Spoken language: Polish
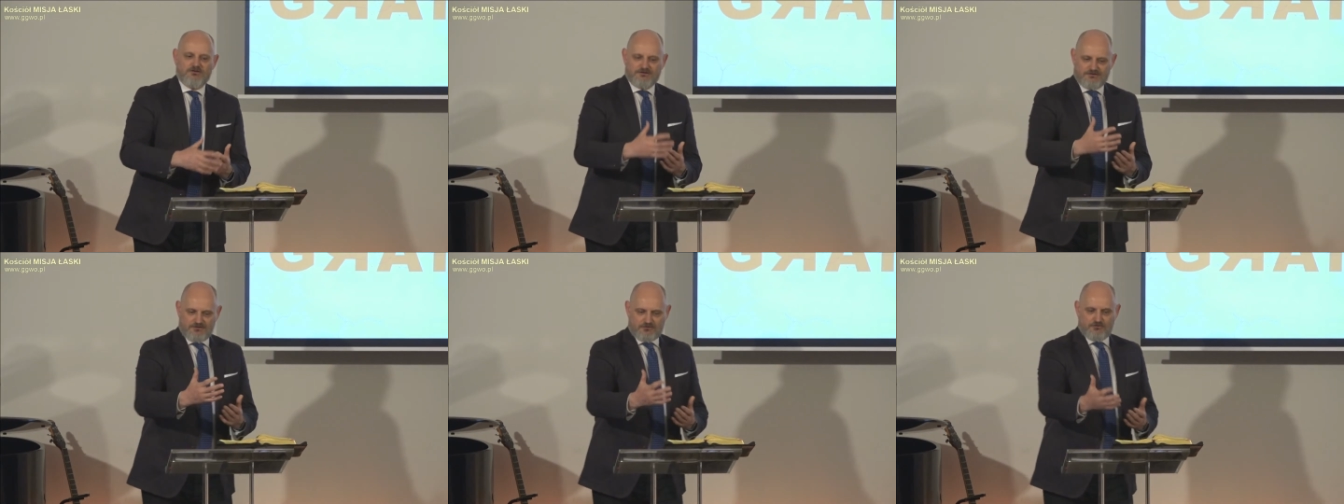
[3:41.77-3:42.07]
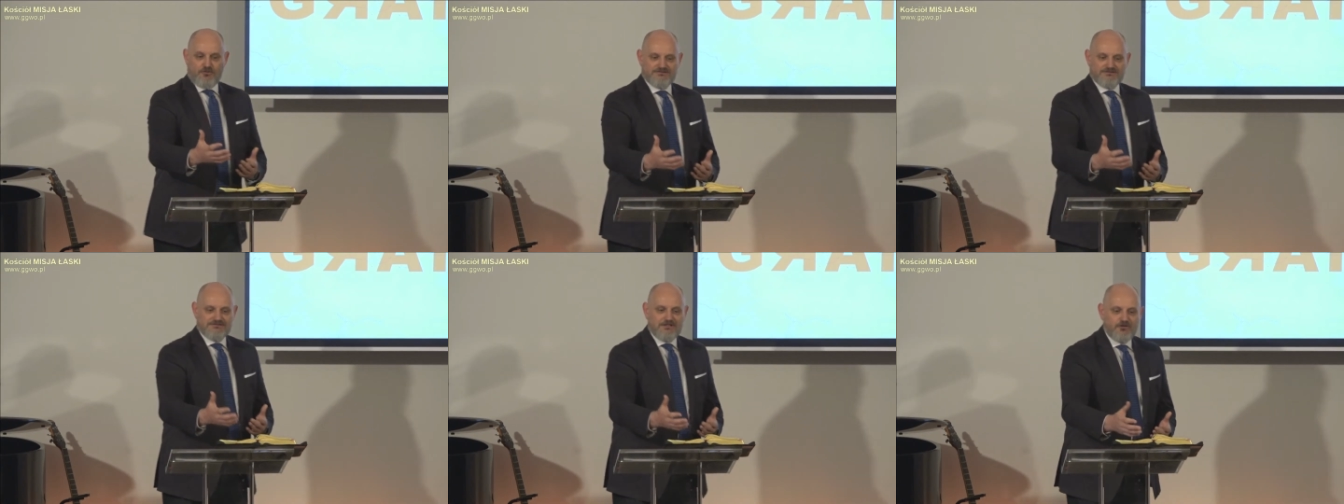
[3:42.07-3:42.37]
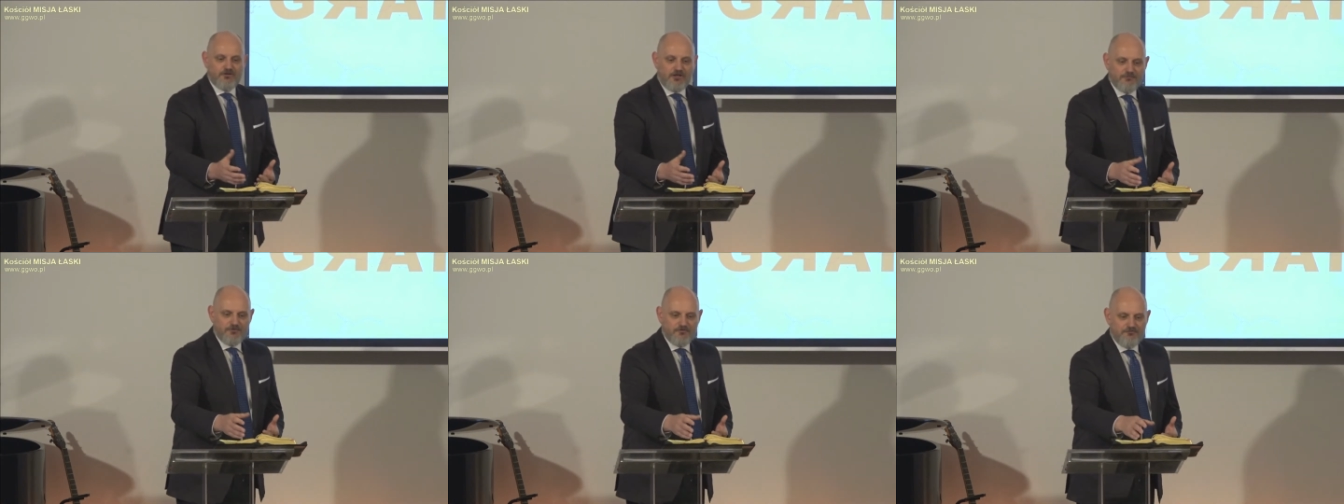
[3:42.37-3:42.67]
które
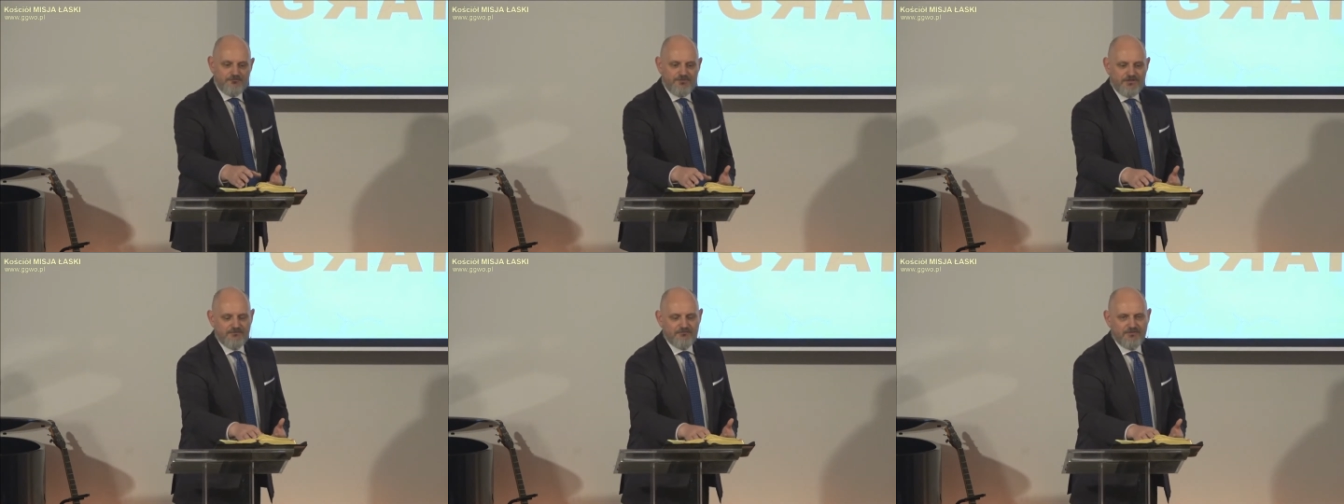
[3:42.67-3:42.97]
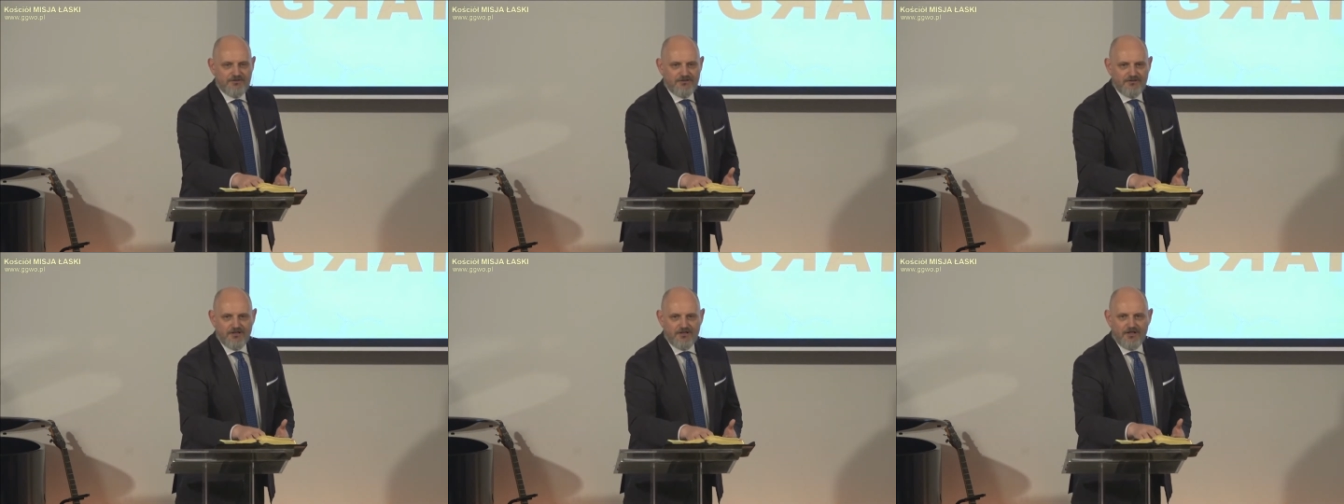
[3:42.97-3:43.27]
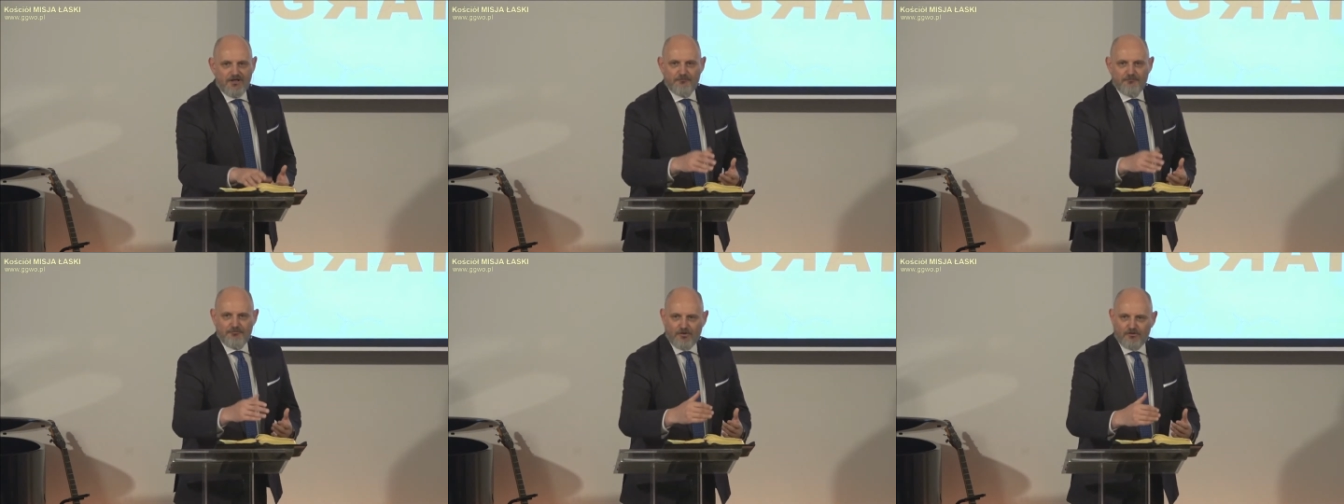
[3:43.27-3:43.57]
znajdujemy w Biblii,
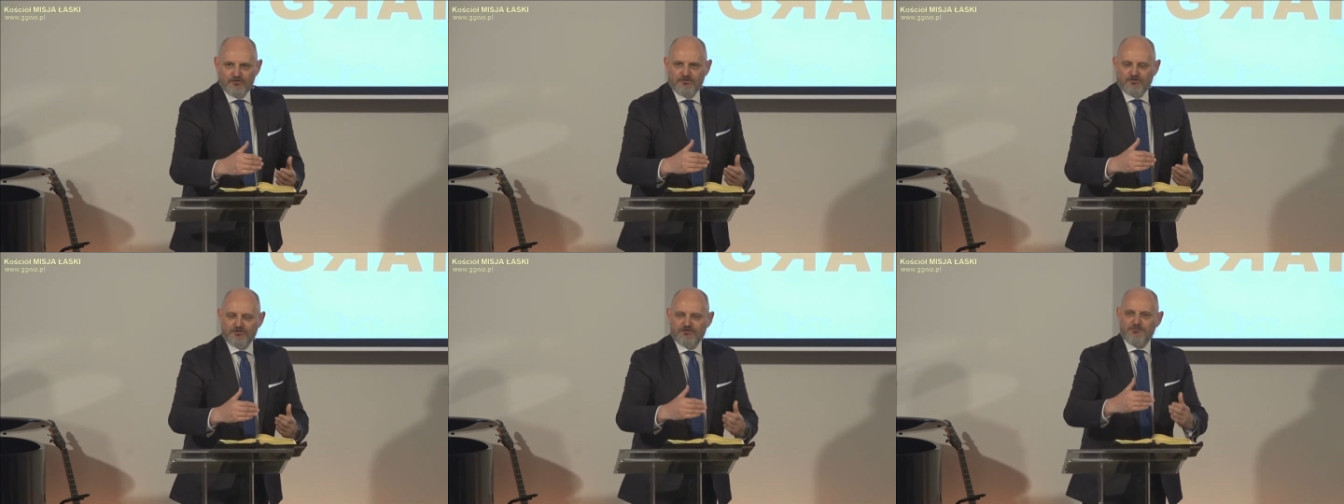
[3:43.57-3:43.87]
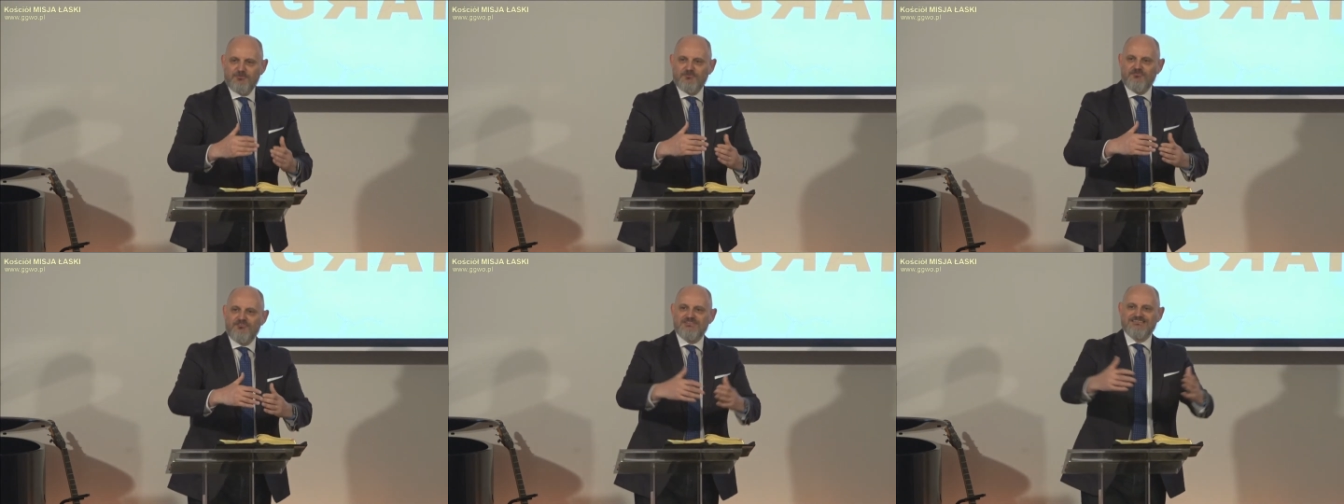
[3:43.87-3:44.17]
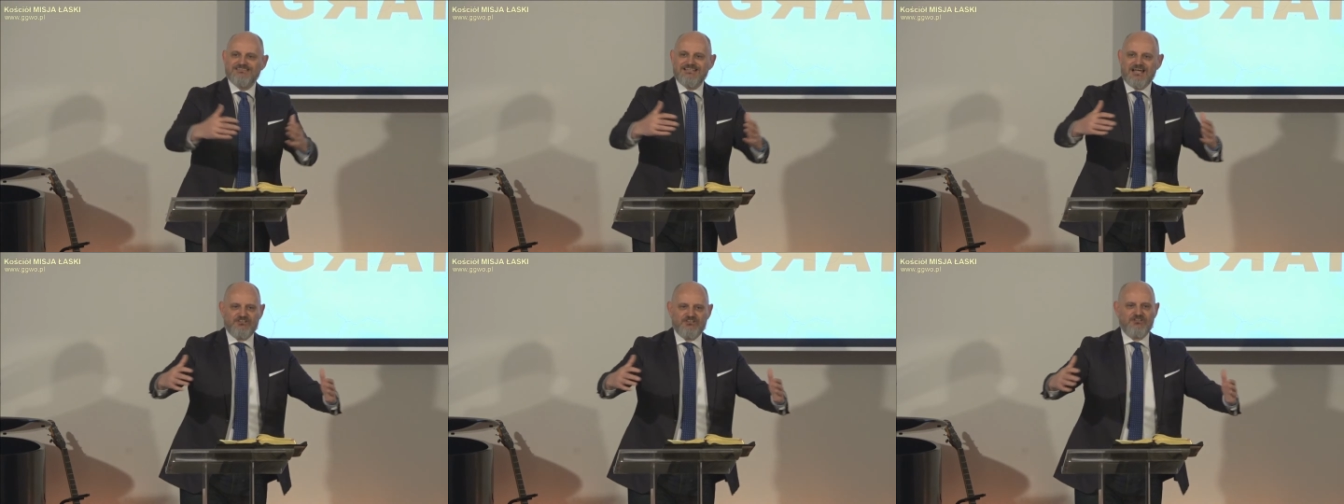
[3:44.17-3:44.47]
po to, żeby
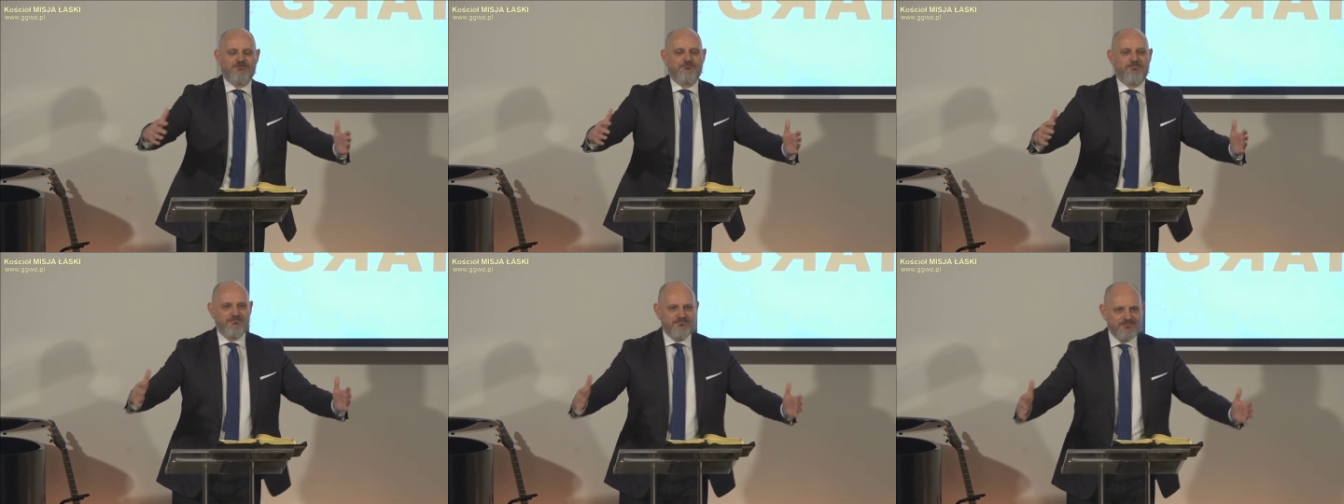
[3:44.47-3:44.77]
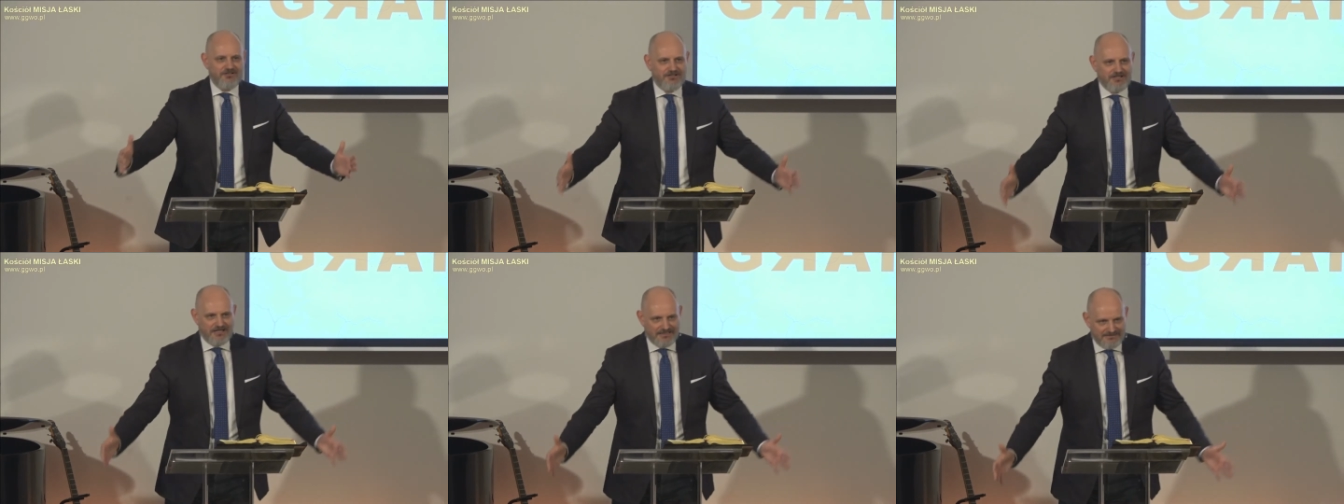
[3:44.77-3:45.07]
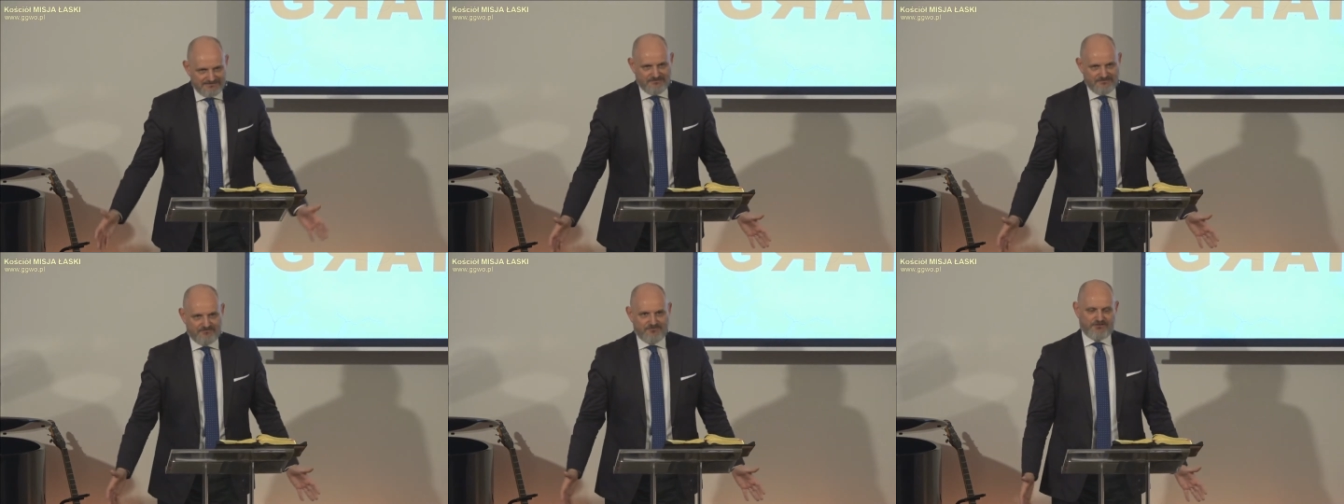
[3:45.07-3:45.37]
wyznaczyć pewne
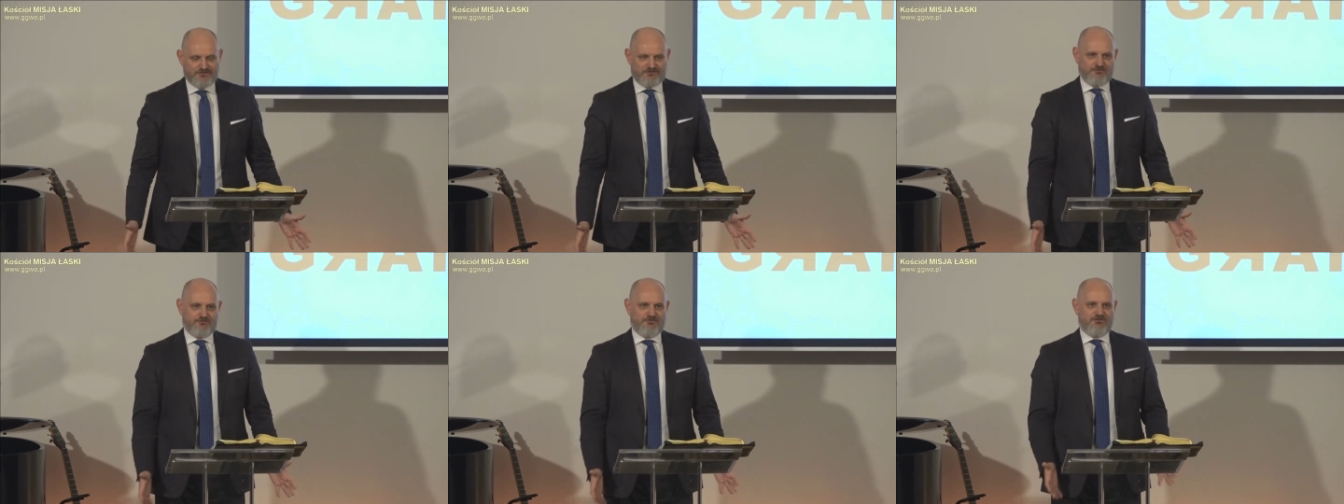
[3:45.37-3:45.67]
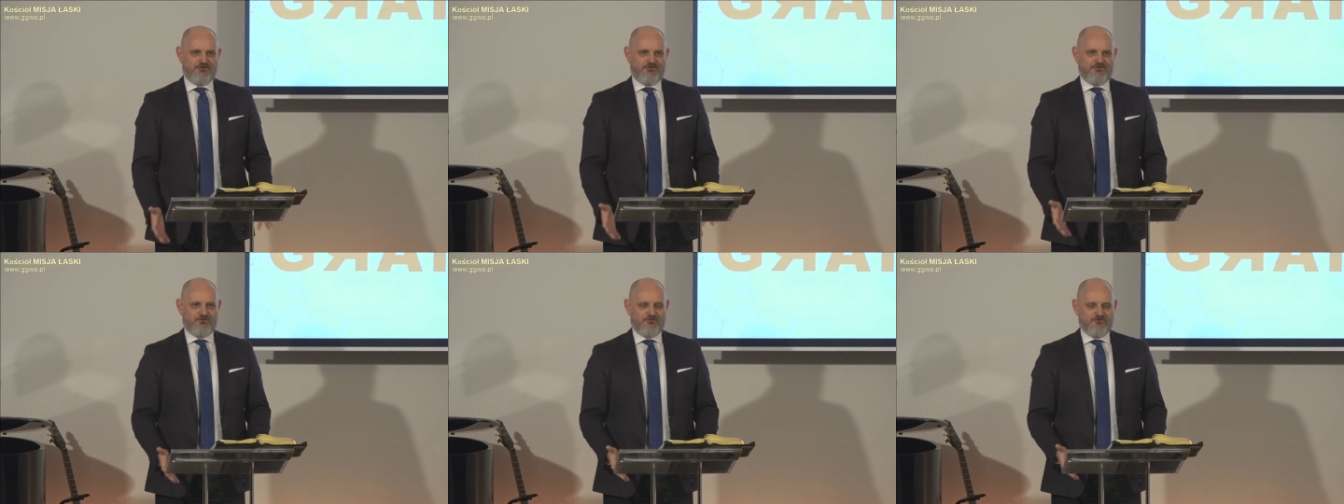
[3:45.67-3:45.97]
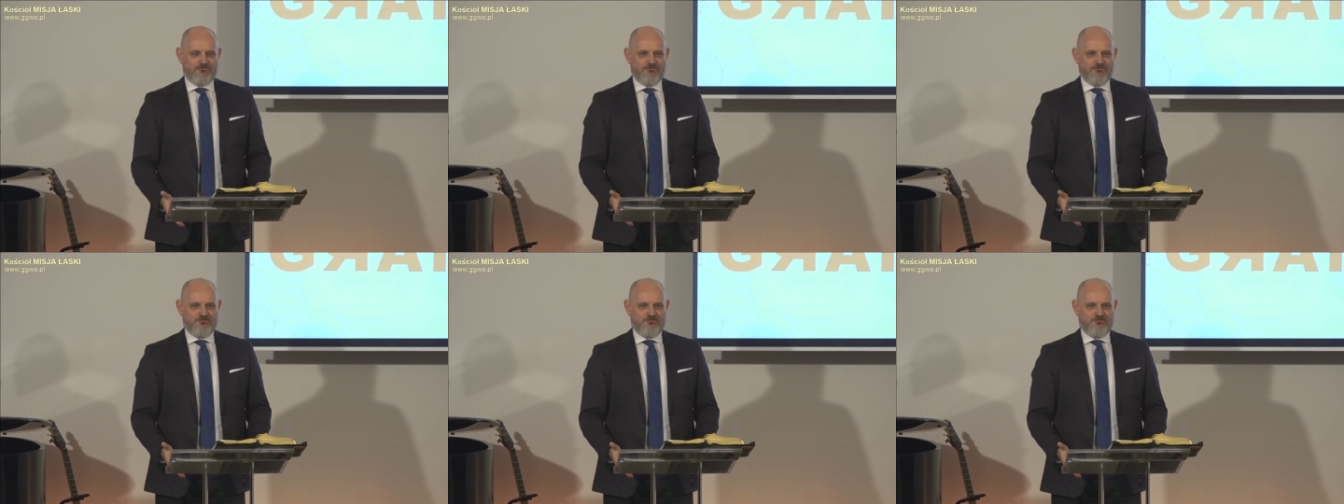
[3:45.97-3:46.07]
granice w naszym życiu.